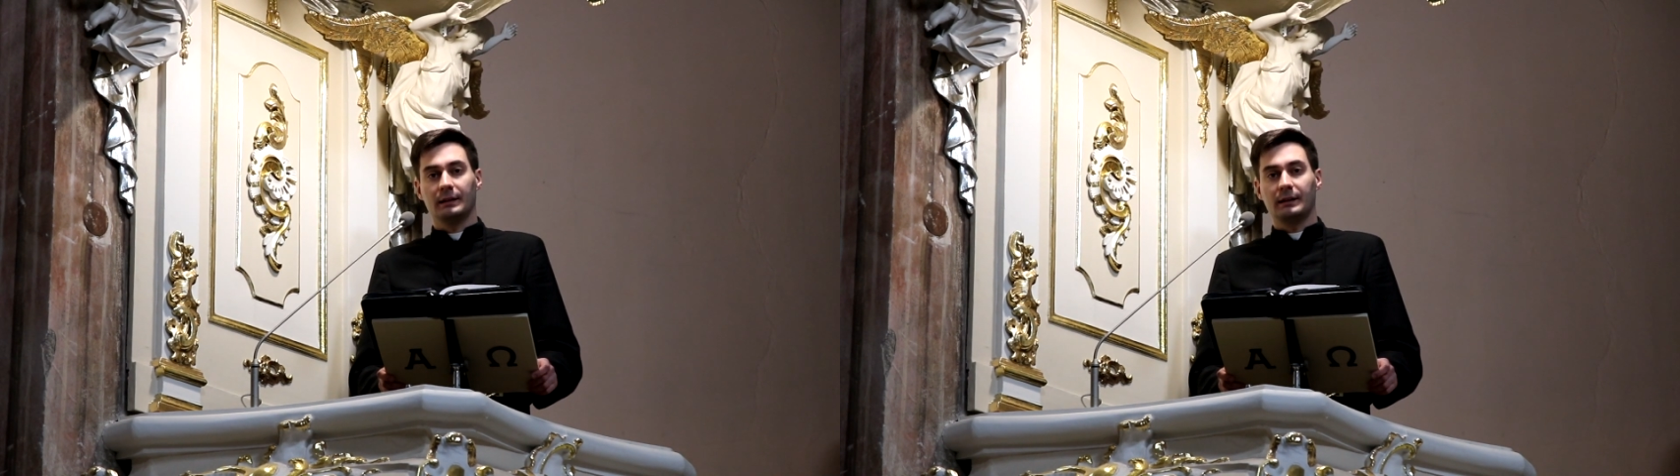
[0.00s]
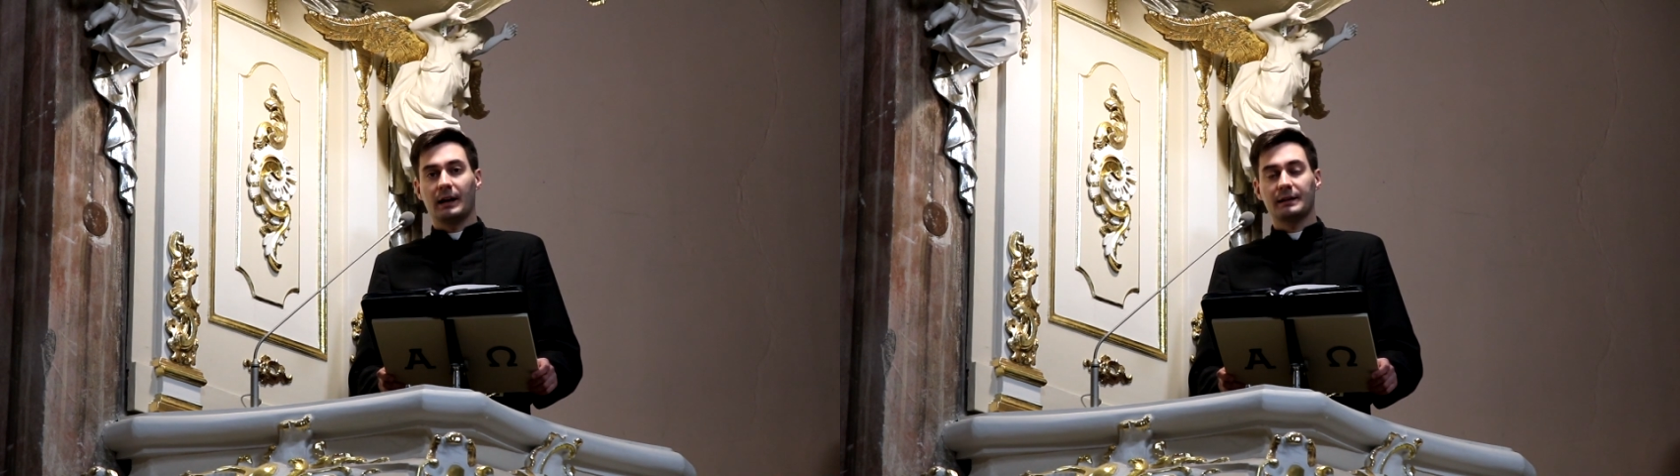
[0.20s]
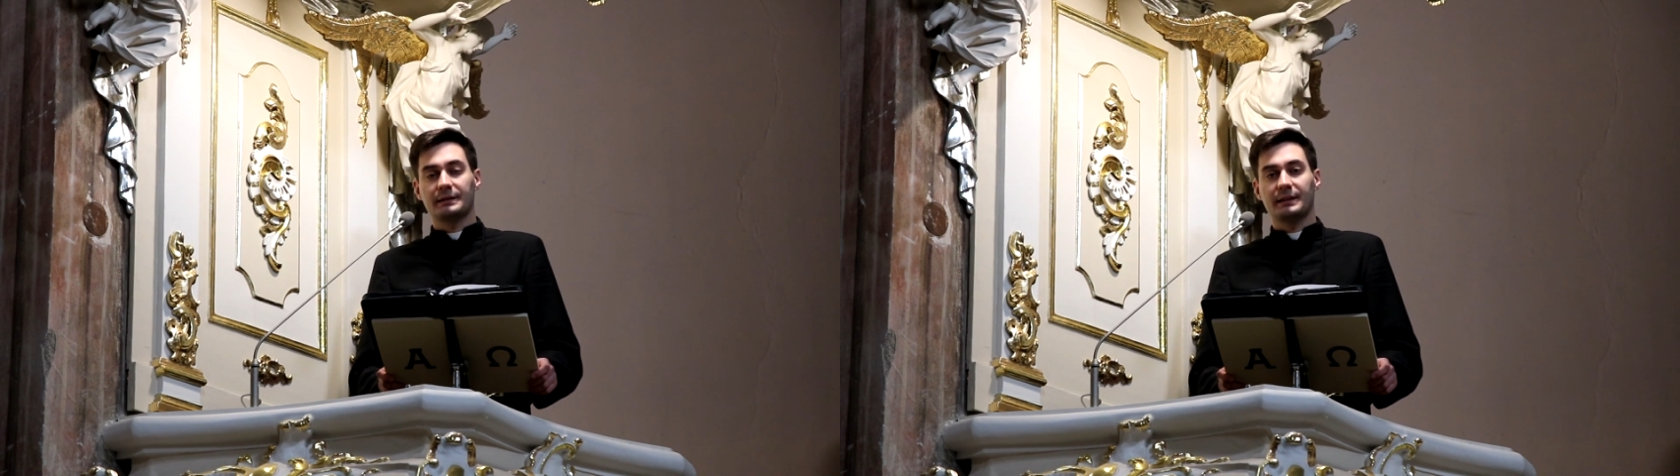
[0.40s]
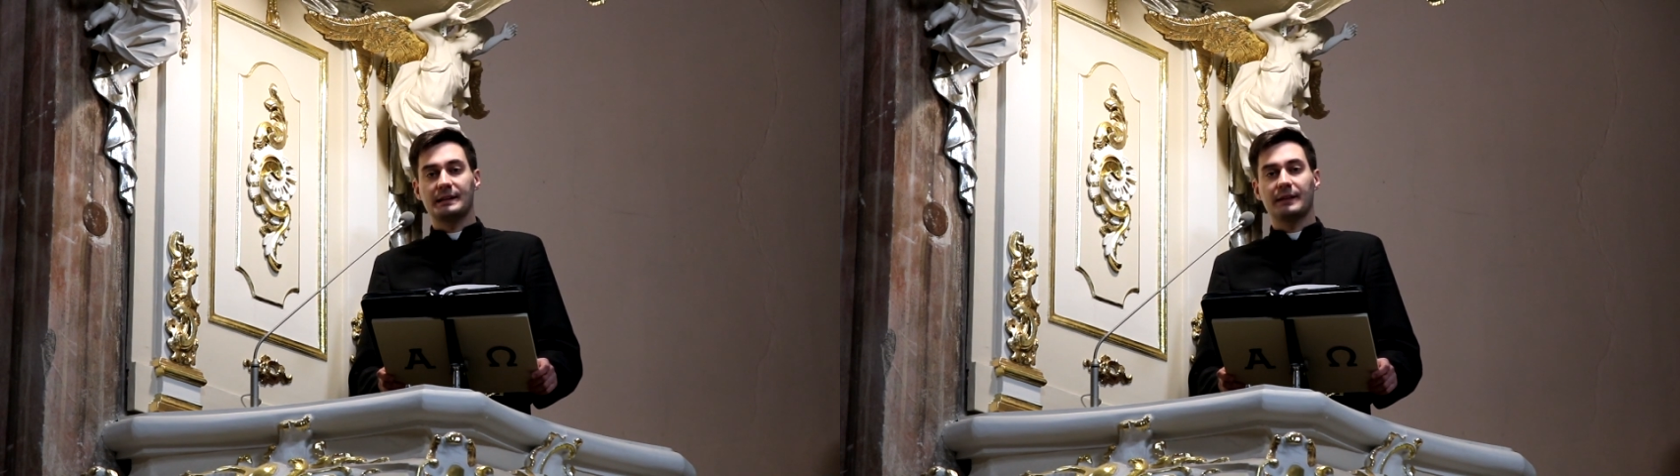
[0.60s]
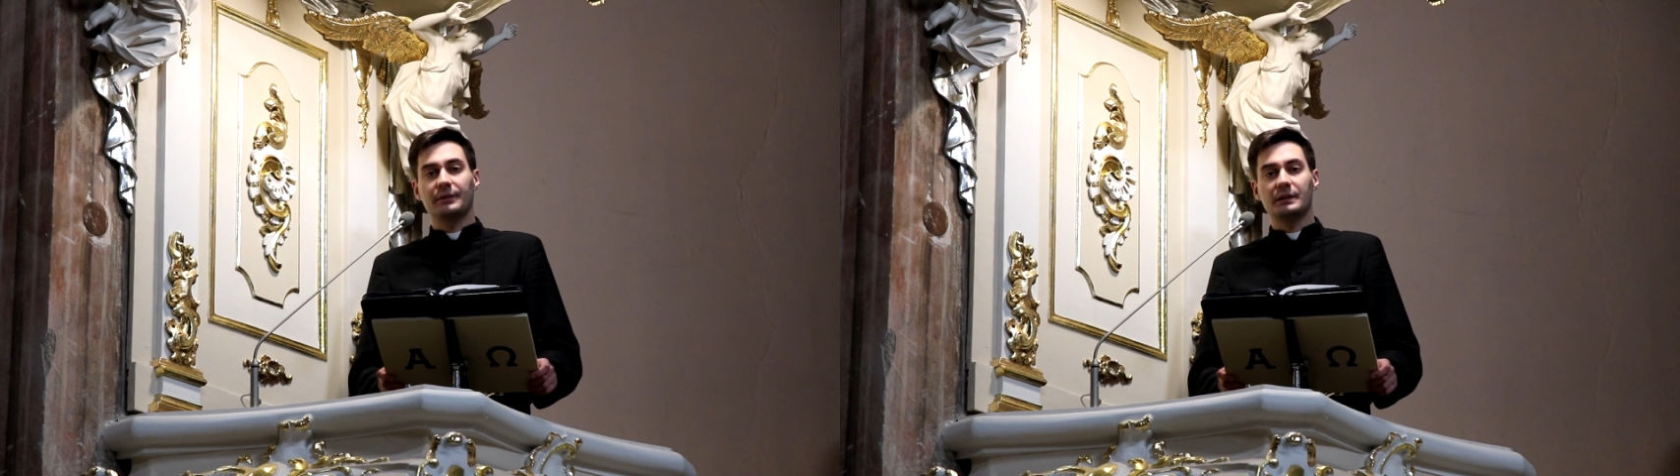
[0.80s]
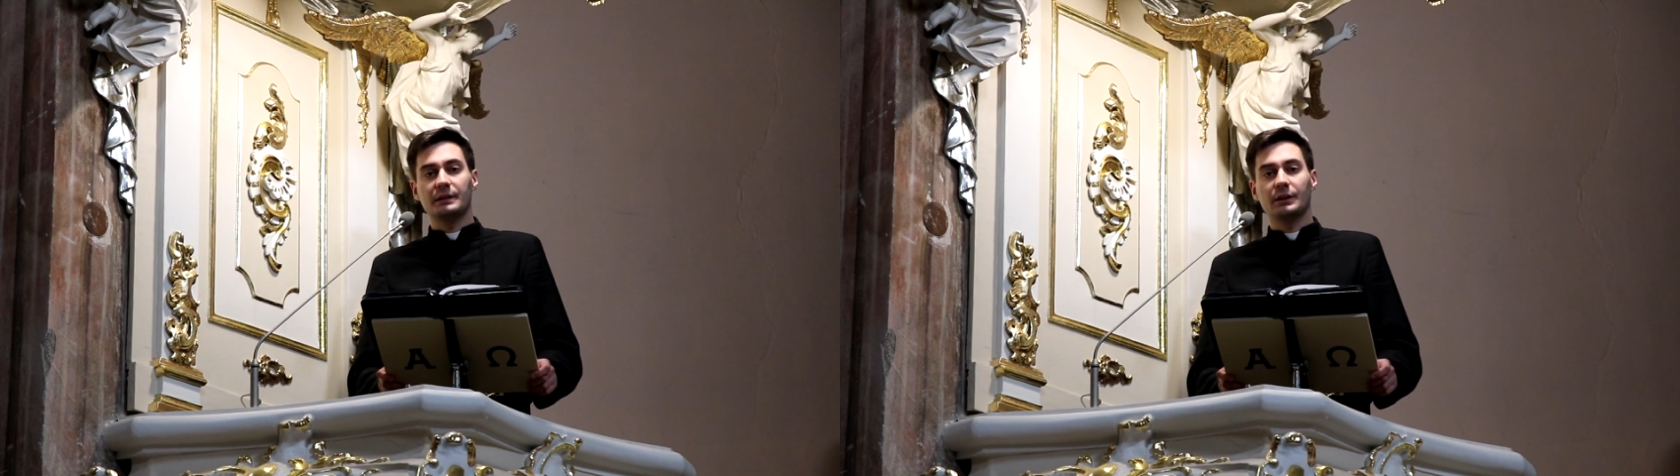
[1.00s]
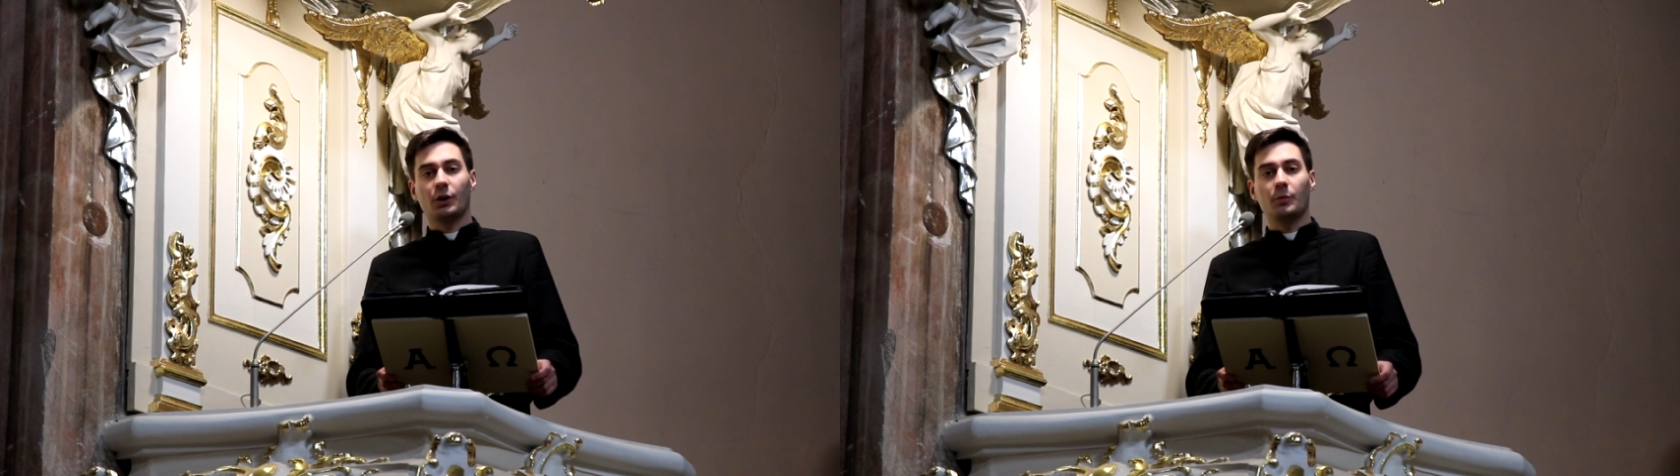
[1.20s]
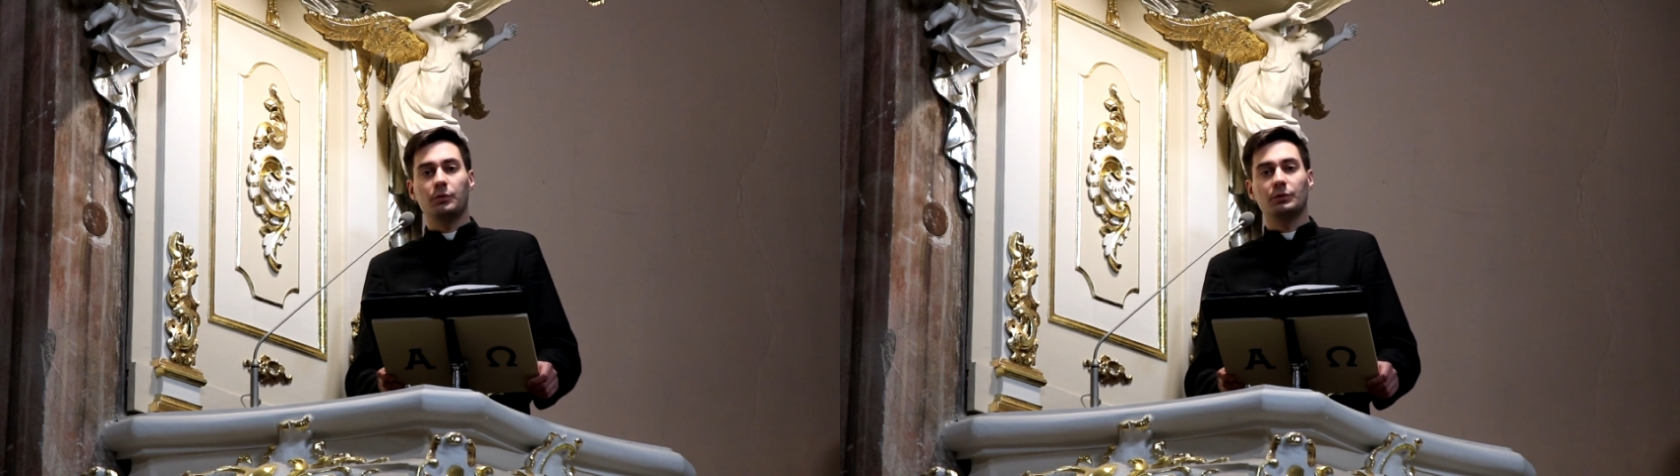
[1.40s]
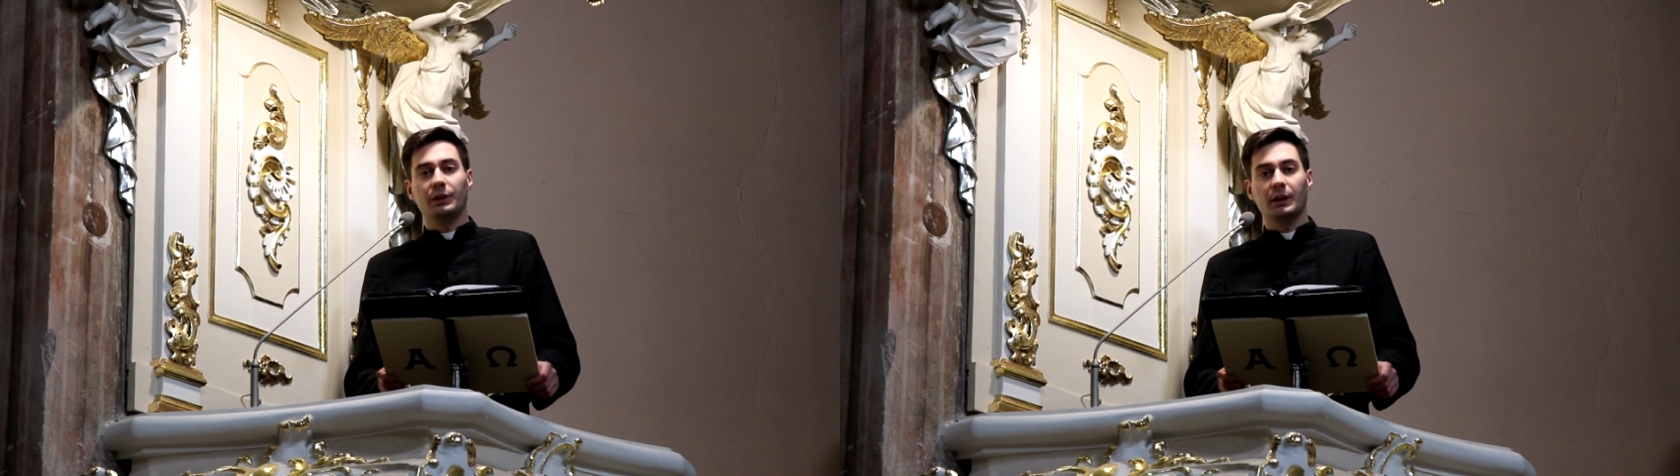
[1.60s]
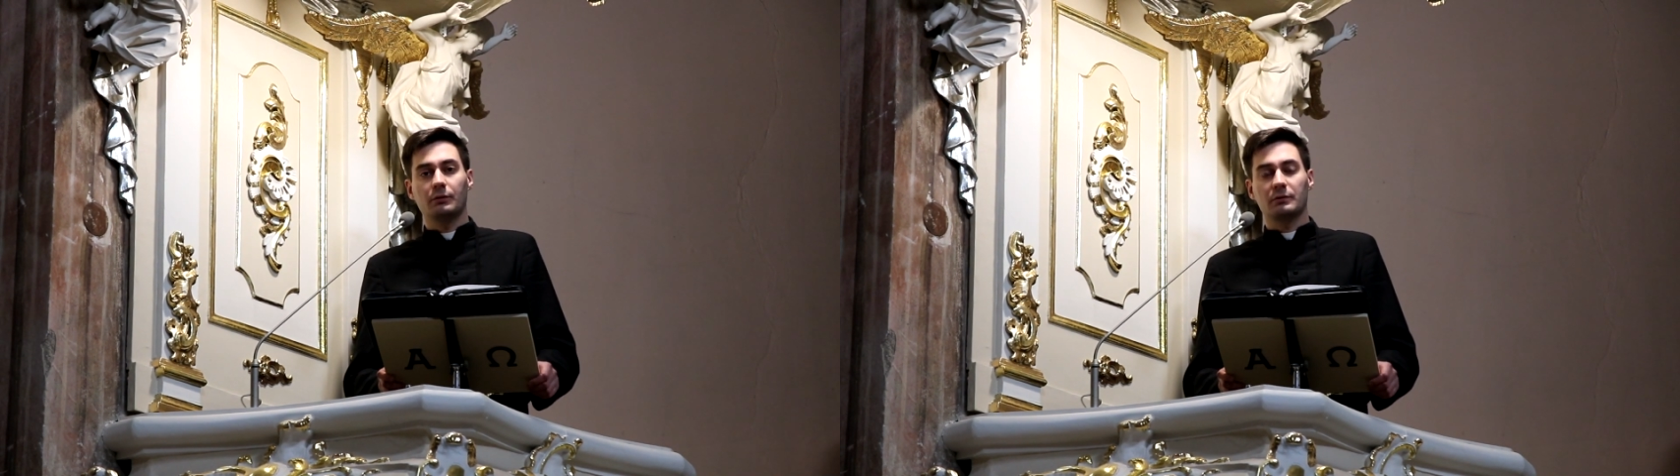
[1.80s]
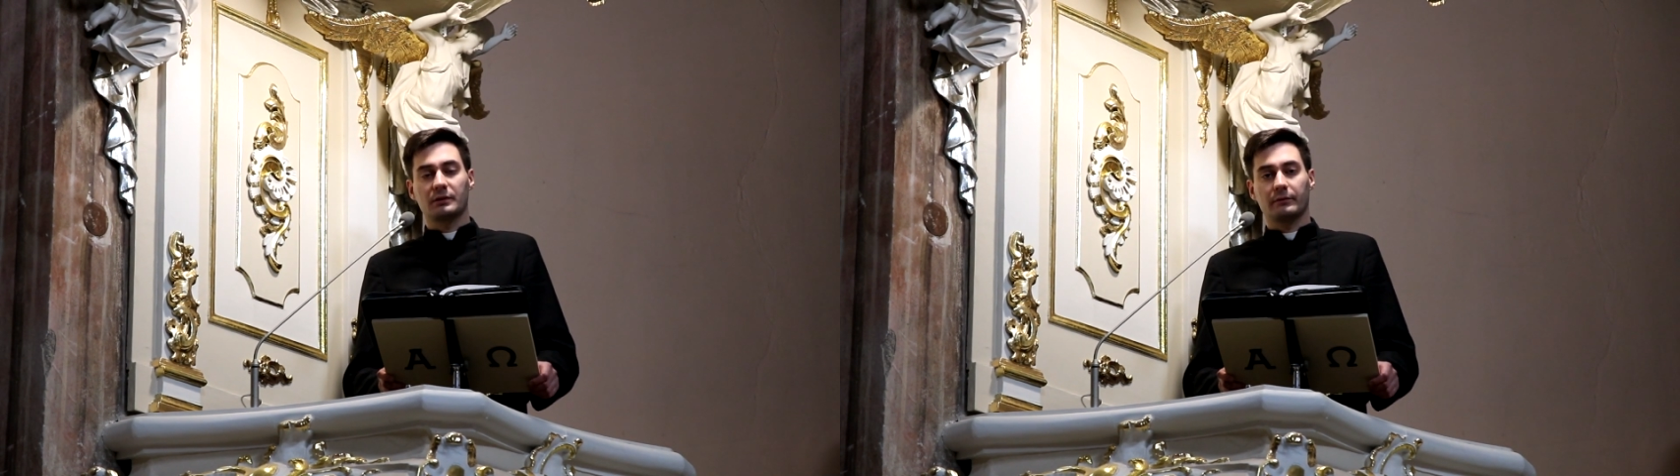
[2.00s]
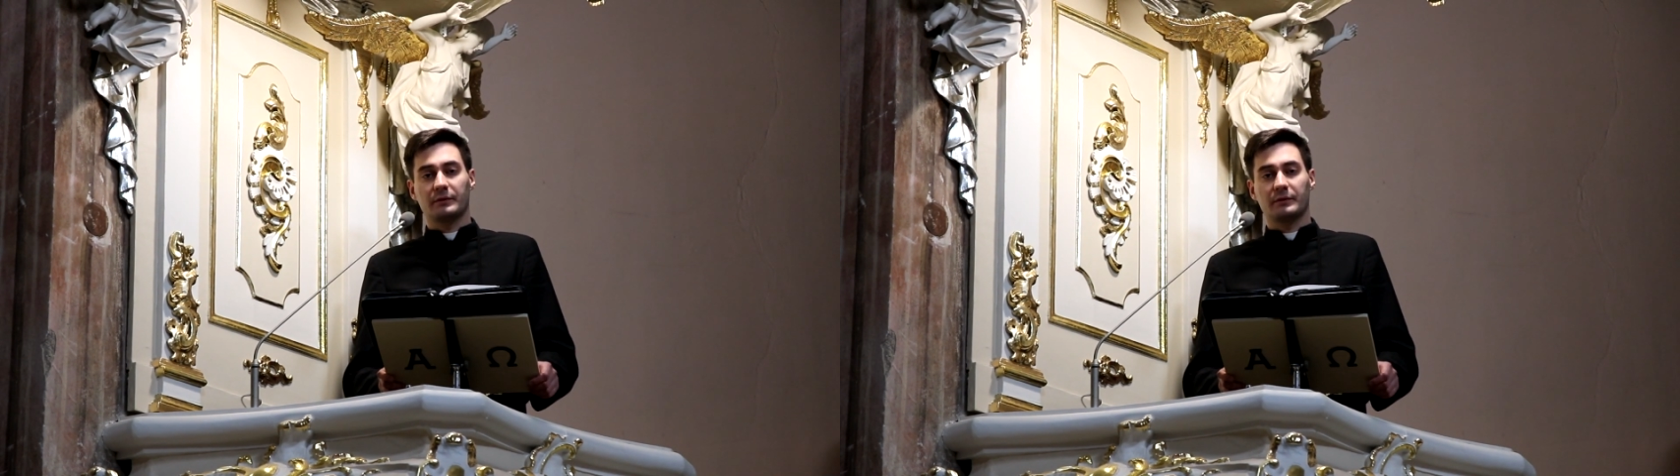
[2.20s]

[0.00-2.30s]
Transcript: garstki zawistnych obłudników